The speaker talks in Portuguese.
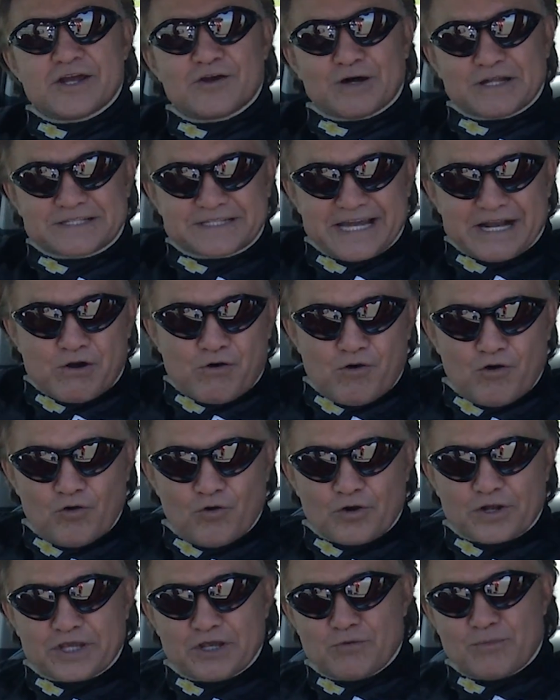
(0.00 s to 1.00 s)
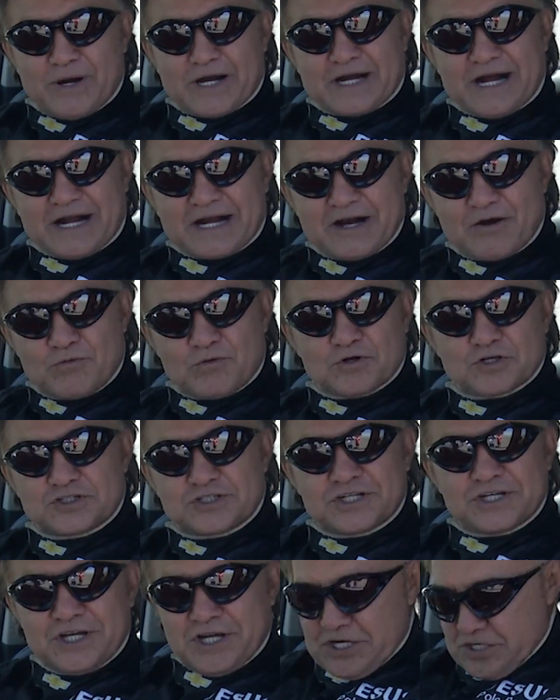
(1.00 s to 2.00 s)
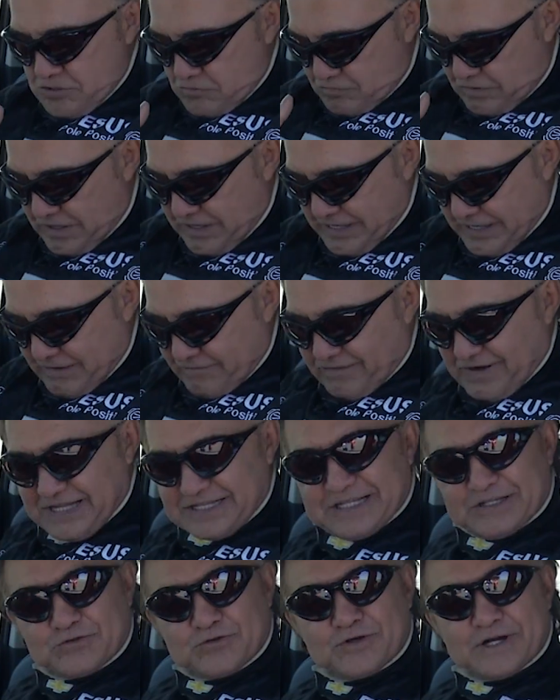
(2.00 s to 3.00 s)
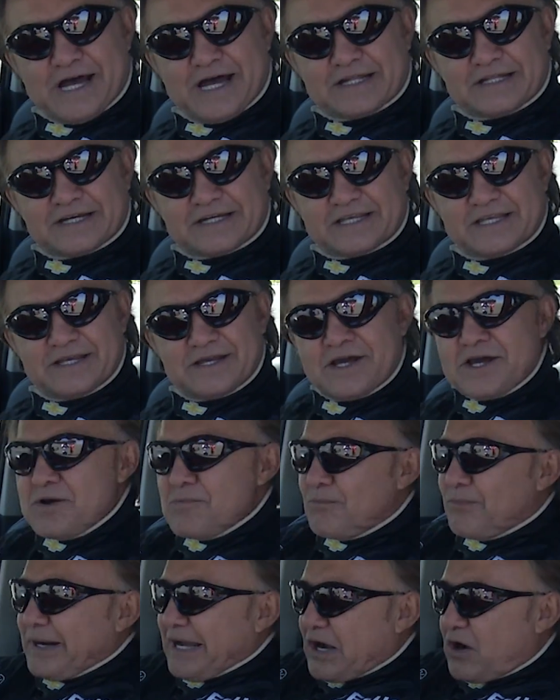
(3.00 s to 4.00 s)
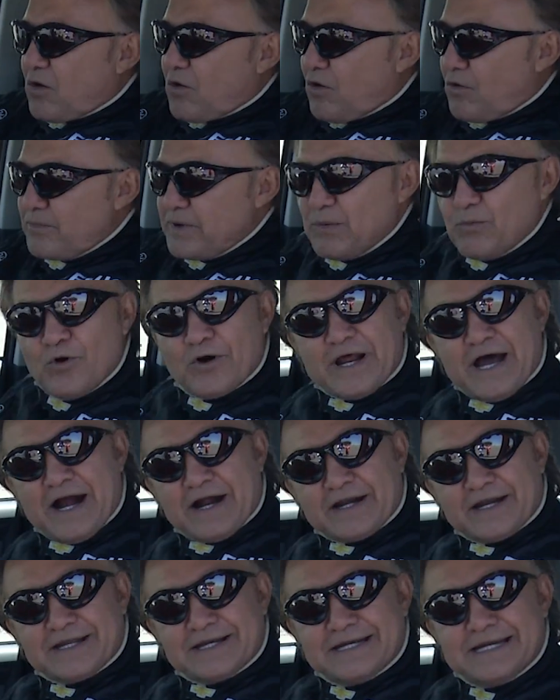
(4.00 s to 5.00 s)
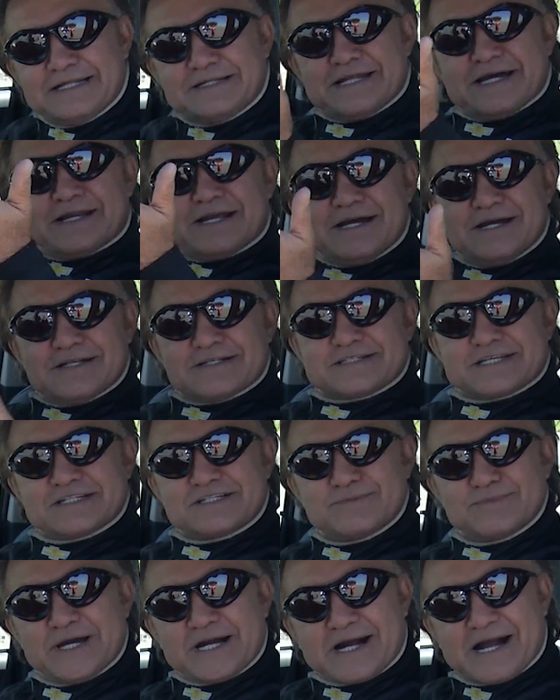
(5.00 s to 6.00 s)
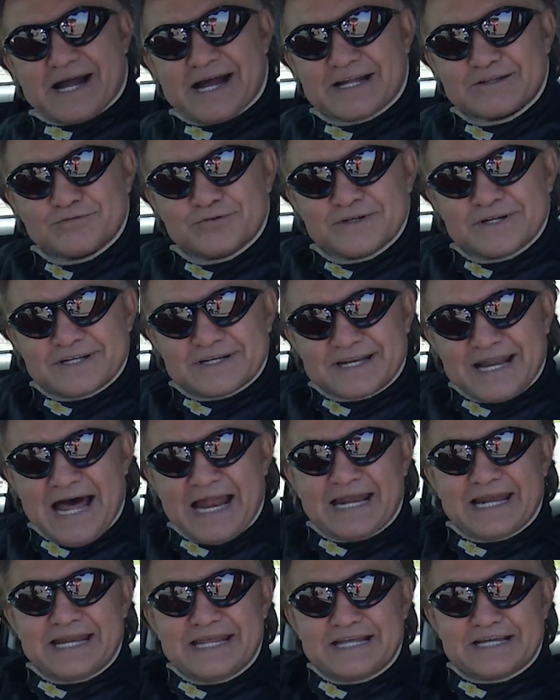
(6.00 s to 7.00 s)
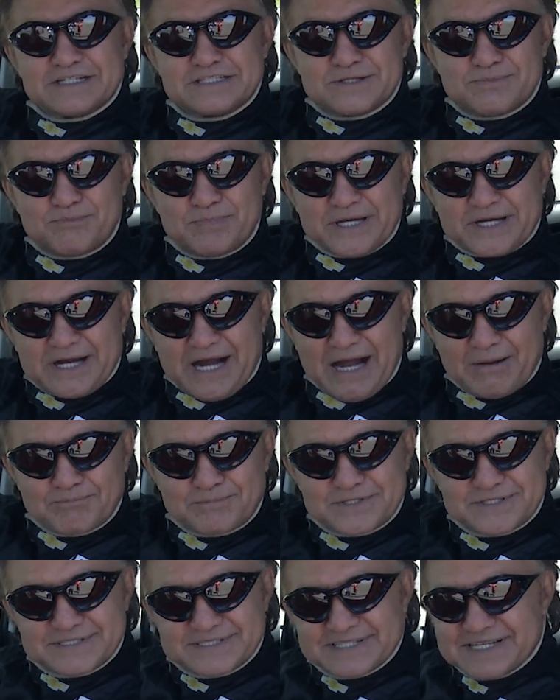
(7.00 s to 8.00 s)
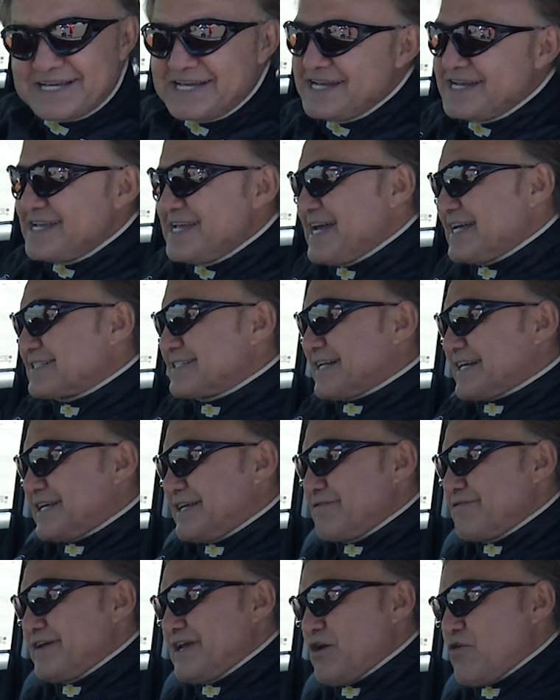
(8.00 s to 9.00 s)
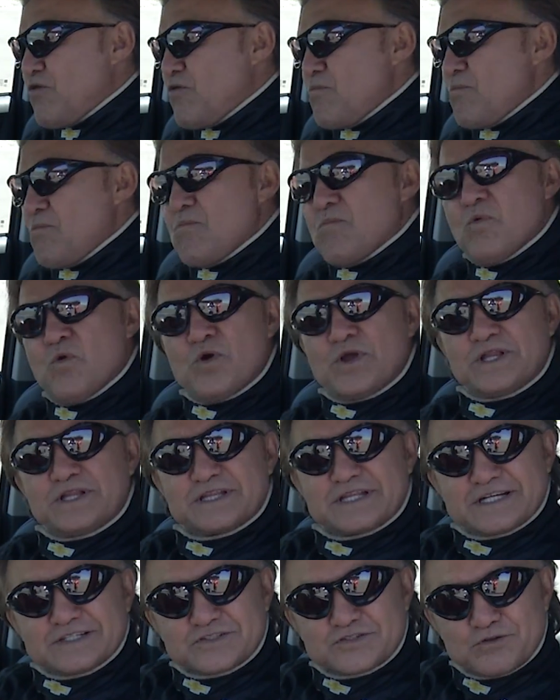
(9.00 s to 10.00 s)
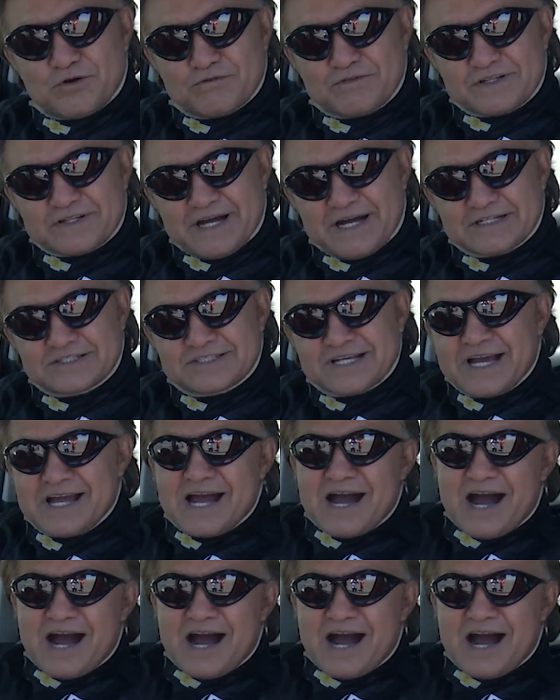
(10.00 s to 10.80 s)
Eu até coloquei o macacão hoje com a gravata dourada aqui para comemorar, né? Liderança de mercado na linha de picapes. E esta aqui vem com muitas novidades.